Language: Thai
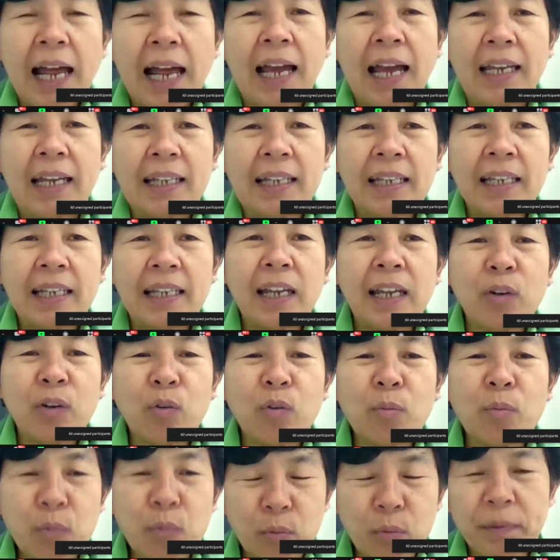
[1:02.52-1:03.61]
ทั้งหลายที่ใน
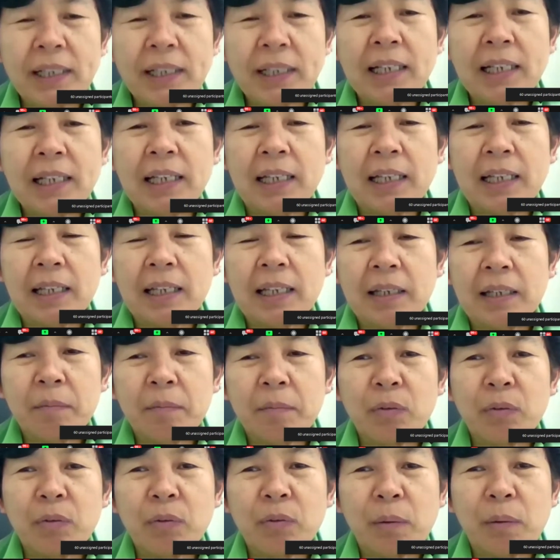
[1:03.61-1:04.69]
กลุ่มหมู่มิตรดี
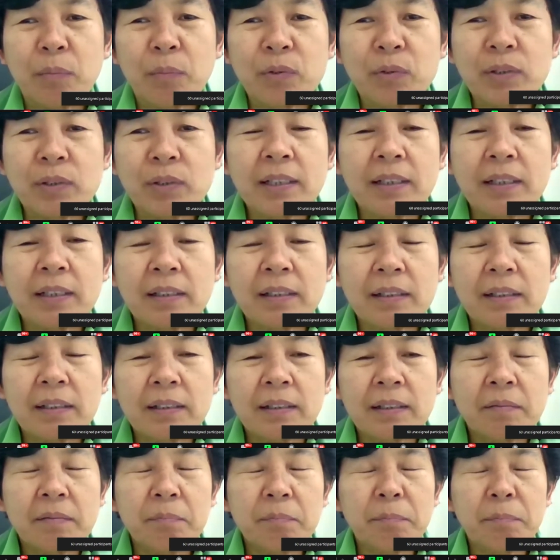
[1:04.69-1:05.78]
มีความรู้สึก
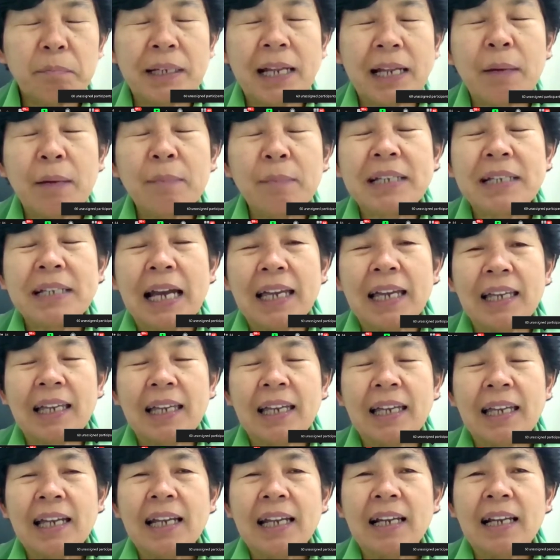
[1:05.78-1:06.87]
ประทับใจ
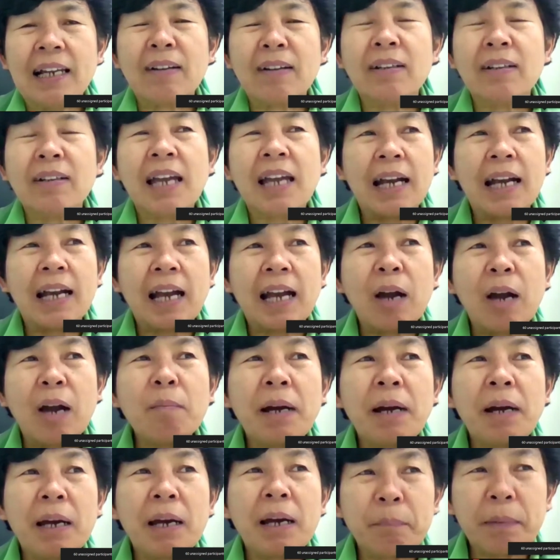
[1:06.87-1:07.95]
แล้วก็อยาก
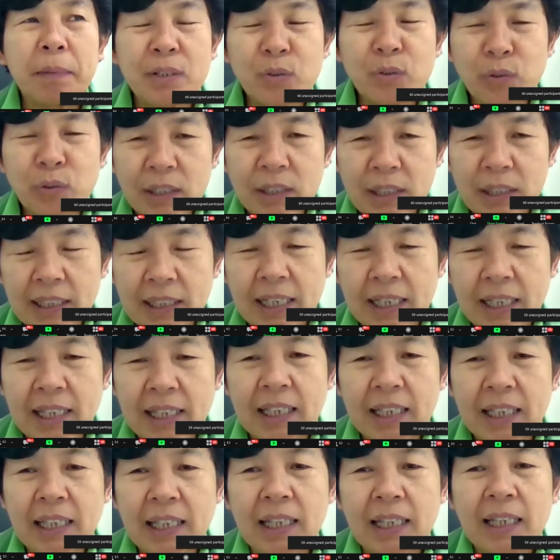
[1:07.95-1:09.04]
เข้ามาเป็นส่วนหนึ่ง
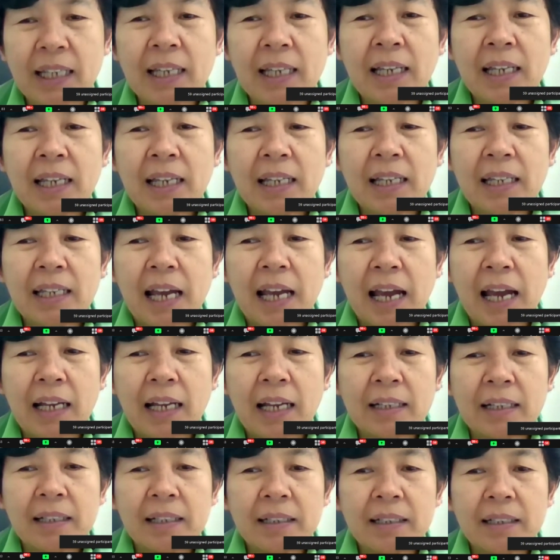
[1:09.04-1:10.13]
ในนี้ อ
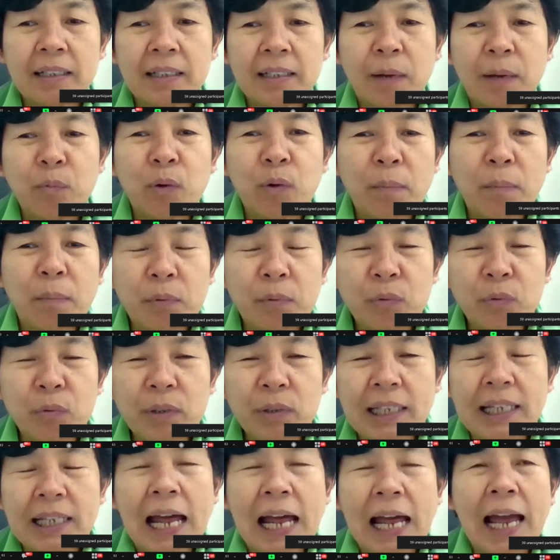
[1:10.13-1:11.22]
ยากนำความ
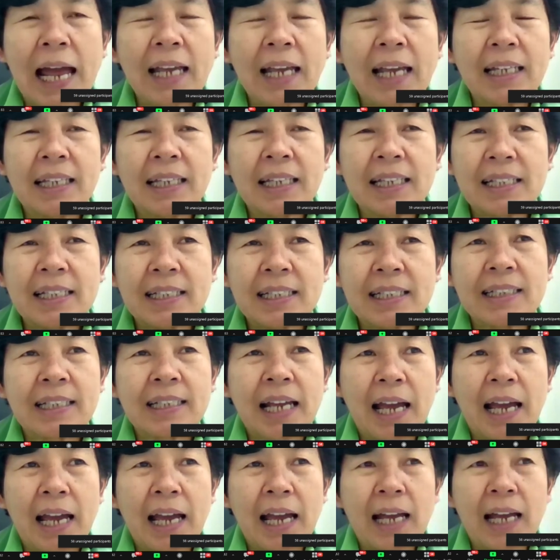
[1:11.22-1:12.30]
รู้ที่ได้ที่
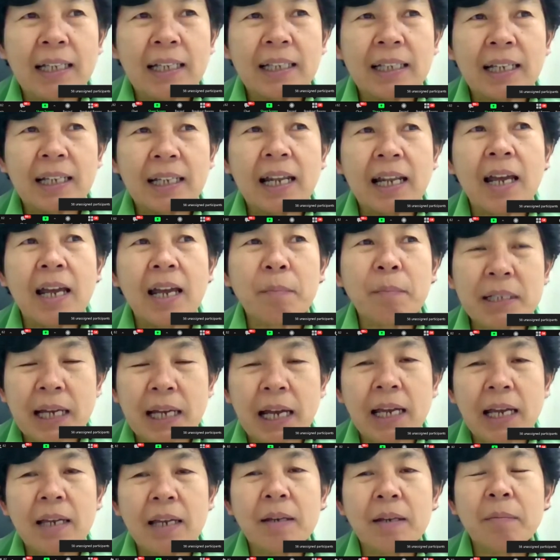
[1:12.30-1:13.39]
ศึกษาจะได้เอา
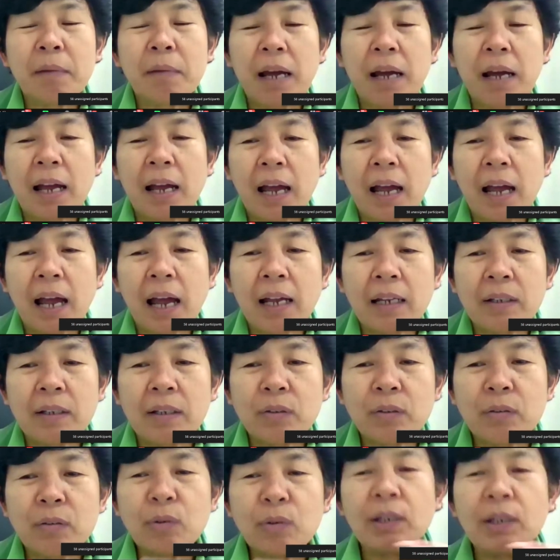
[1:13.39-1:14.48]
มาใช้มา
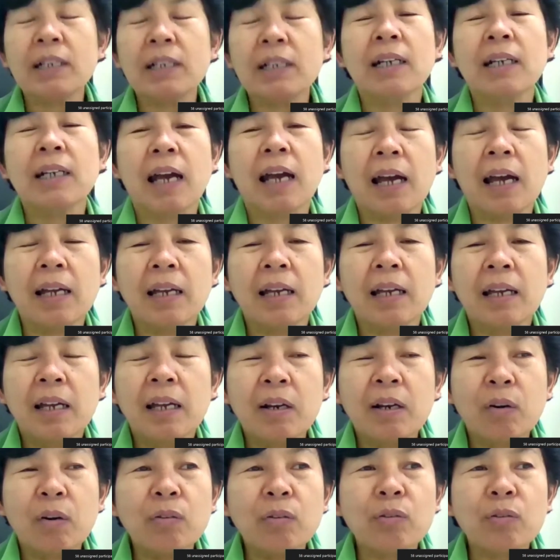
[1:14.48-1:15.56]
ช่วยเหลือ
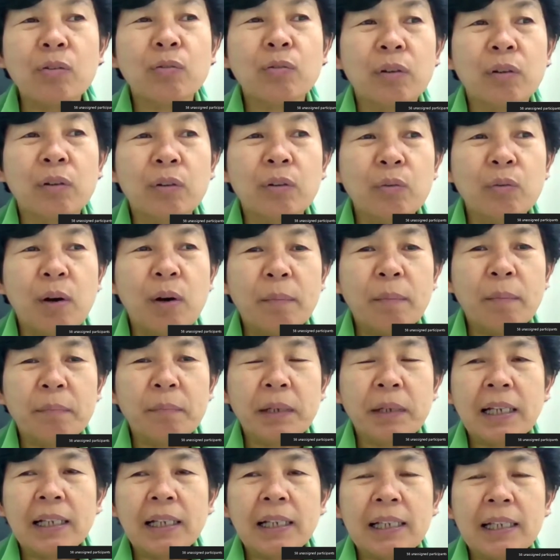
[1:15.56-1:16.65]
คนส่วนรวม
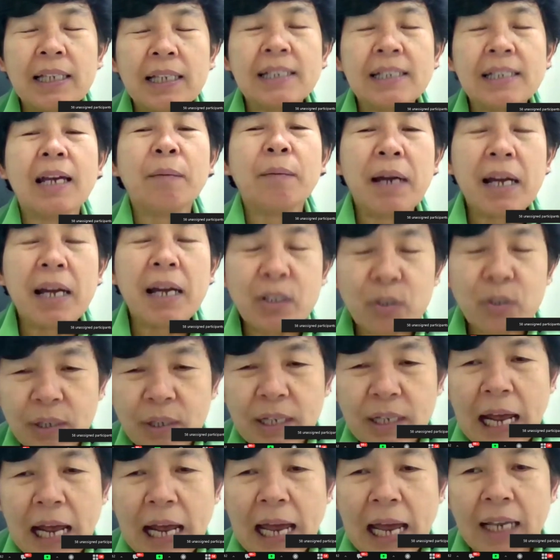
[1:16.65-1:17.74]
ที่สามารถ
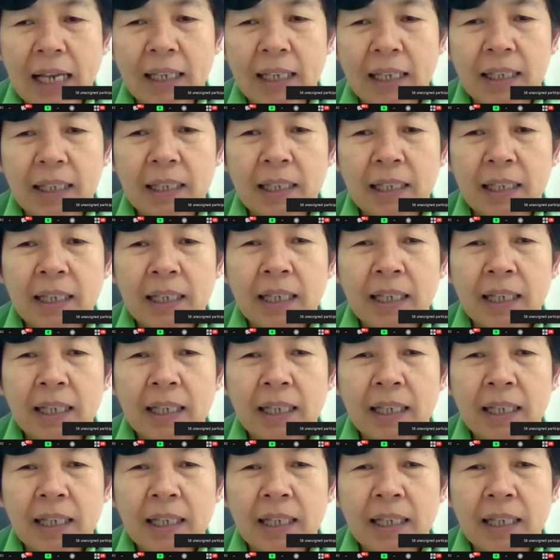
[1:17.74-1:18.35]
ช่วยได้